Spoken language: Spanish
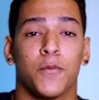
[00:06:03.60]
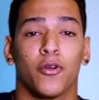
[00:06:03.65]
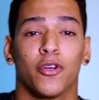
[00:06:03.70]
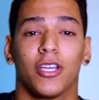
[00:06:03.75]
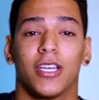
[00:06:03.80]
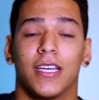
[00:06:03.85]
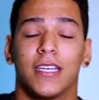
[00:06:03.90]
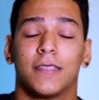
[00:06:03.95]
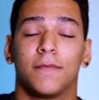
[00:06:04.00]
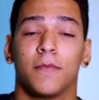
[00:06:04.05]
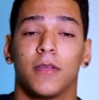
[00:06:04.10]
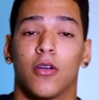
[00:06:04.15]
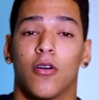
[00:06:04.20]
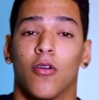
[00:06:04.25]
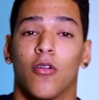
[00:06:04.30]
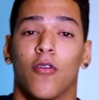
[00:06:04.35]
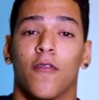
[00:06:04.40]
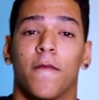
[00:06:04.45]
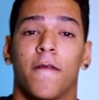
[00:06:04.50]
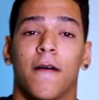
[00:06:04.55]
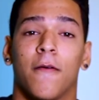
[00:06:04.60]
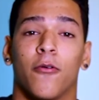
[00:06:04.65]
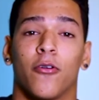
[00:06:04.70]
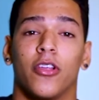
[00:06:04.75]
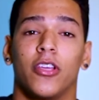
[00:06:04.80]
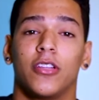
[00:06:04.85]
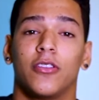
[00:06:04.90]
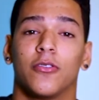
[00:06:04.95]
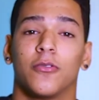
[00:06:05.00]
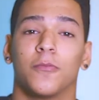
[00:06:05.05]
porque es mi color
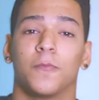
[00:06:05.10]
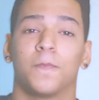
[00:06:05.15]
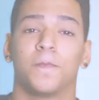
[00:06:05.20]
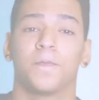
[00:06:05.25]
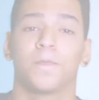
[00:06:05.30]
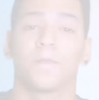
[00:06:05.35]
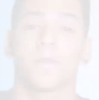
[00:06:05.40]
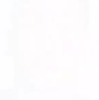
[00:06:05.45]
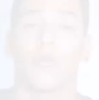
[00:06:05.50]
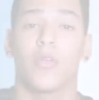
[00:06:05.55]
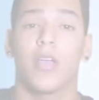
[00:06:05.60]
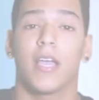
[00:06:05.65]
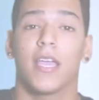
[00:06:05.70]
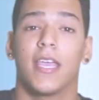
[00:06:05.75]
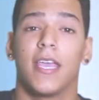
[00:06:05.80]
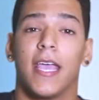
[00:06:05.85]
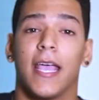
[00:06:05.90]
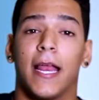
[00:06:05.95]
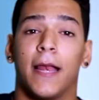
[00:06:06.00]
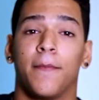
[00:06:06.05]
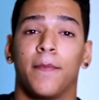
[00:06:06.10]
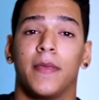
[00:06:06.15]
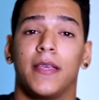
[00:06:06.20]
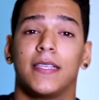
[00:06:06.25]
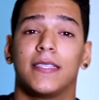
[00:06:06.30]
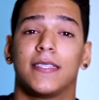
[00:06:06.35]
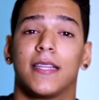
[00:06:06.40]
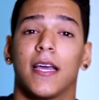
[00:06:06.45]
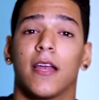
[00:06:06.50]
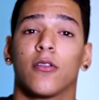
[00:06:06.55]
favorito. Estoy aquí en el
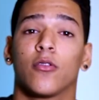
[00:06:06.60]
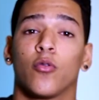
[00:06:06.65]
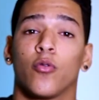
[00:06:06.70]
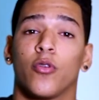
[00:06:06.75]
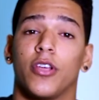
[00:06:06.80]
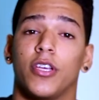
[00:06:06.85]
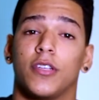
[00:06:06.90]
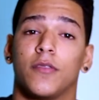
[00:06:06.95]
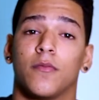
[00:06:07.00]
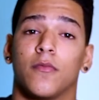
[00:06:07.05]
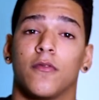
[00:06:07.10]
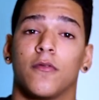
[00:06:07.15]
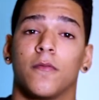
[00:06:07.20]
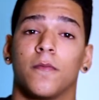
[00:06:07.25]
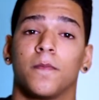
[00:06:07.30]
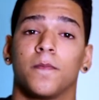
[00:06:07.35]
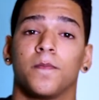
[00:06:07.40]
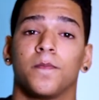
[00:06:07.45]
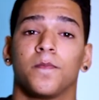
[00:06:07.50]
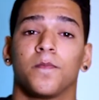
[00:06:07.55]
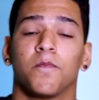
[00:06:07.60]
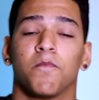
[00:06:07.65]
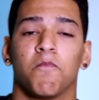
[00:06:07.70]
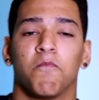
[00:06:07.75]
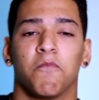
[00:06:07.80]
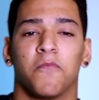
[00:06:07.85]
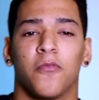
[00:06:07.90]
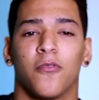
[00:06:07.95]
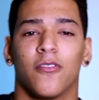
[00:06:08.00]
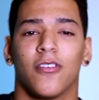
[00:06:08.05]
Mister Turismo
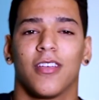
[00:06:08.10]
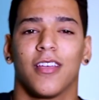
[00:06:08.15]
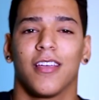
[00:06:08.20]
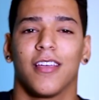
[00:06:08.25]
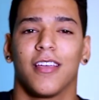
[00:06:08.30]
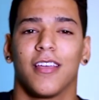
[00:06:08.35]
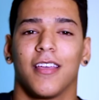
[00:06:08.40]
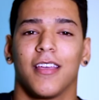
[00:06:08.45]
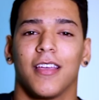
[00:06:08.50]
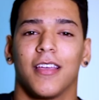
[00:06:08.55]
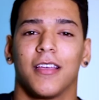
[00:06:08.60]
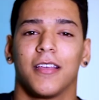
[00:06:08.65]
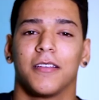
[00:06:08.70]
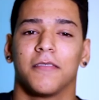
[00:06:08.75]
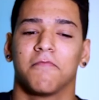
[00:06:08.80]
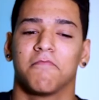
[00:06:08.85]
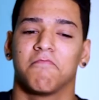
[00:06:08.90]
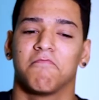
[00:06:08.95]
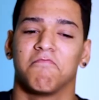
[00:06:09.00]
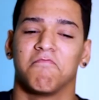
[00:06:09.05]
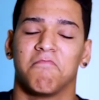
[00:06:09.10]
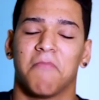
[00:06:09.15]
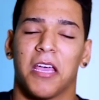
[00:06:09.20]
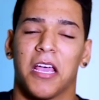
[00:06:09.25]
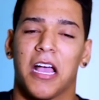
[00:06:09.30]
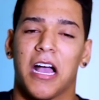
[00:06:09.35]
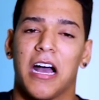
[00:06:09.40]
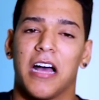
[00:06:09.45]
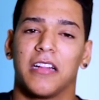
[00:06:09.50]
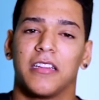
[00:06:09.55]
porque
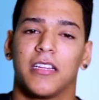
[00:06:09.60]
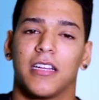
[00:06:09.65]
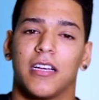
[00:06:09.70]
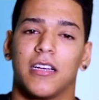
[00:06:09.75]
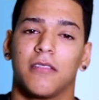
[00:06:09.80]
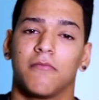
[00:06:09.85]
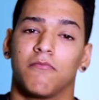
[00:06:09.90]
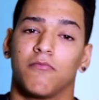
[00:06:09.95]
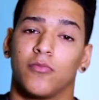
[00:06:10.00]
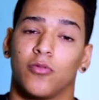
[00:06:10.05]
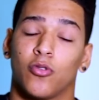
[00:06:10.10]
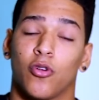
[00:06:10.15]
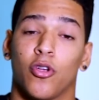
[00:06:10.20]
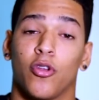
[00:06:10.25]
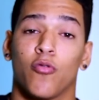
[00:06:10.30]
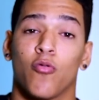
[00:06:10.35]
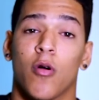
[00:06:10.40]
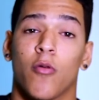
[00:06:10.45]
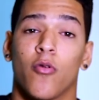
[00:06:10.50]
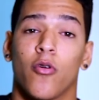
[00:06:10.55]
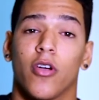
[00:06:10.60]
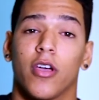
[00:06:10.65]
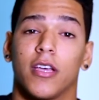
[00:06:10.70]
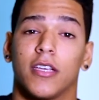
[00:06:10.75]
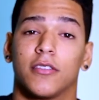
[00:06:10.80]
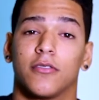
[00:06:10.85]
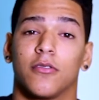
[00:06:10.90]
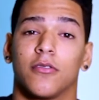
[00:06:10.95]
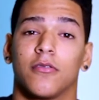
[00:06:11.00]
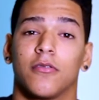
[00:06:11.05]
me encanta, soy nuevo
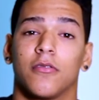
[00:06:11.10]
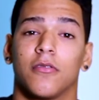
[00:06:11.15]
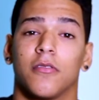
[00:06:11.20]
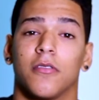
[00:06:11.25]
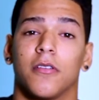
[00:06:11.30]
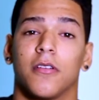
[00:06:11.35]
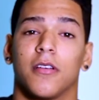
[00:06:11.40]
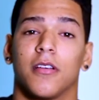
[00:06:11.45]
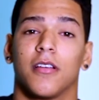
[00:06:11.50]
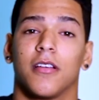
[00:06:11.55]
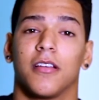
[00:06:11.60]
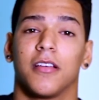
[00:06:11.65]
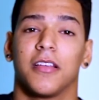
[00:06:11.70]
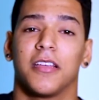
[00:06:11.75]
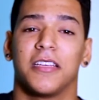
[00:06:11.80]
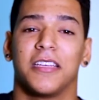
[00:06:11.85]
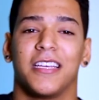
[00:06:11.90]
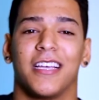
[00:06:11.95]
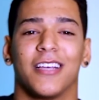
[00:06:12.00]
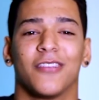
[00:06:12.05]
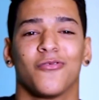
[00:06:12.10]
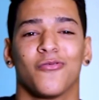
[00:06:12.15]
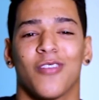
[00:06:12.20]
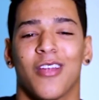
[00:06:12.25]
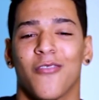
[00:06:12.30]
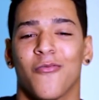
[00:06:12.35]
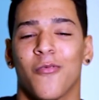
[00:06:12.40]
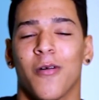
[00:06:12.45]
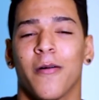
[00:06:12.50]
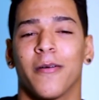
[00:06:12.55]
en esto y es
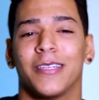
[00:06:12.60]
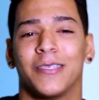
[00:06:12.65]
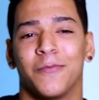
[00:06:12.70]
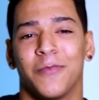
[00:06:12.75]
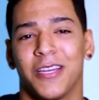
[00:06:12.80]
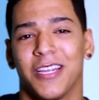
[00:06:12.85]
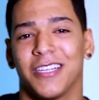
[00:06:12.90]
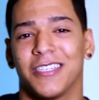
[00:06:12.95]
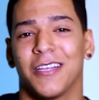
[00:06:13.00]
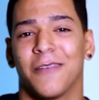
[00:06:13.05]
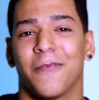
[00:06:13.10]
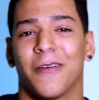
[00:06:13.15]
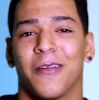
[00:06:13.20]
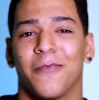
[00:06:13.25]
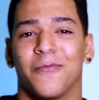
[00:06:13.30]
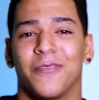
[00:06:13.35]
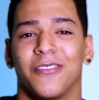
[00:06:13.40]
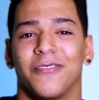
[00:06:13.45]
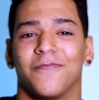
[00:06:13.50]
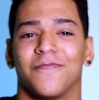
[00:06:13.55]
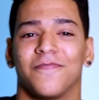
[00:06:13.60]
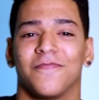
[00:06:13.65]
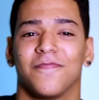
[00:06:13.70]
una nueva experiencia para mí.